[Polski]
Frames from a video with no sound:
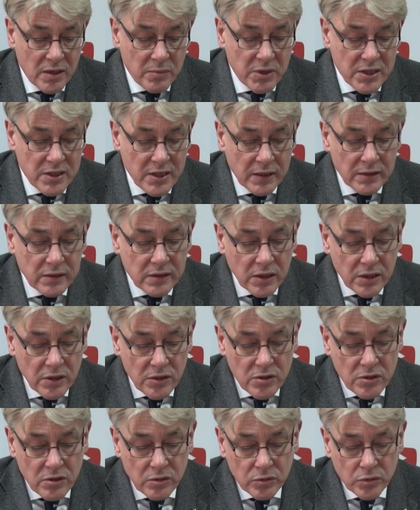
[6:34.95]

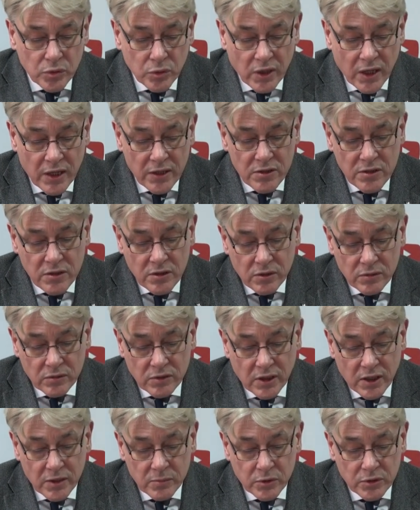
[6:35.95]
bizantyńską, turańską,
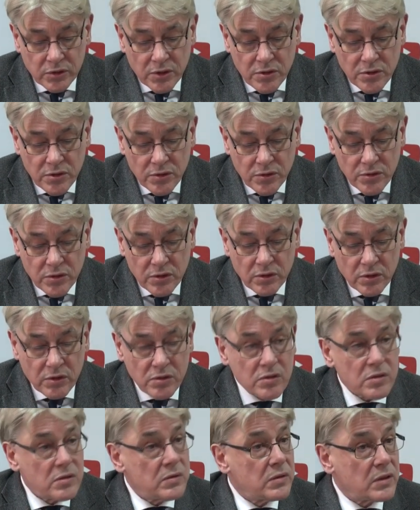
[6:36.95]

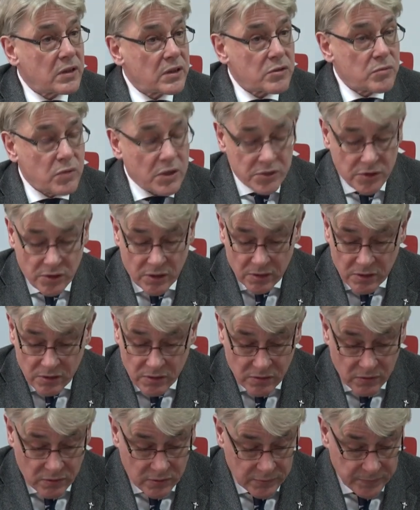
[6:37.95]
talmudyczno-żydowską oraz
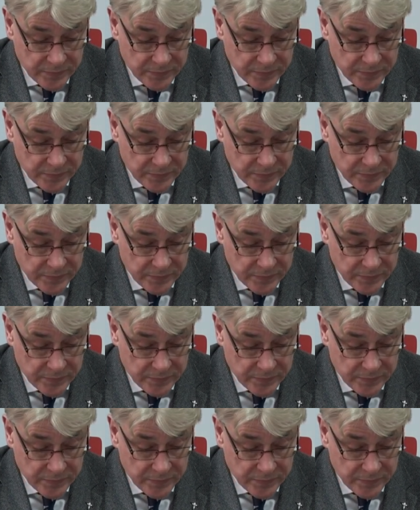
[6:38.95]
łacińską.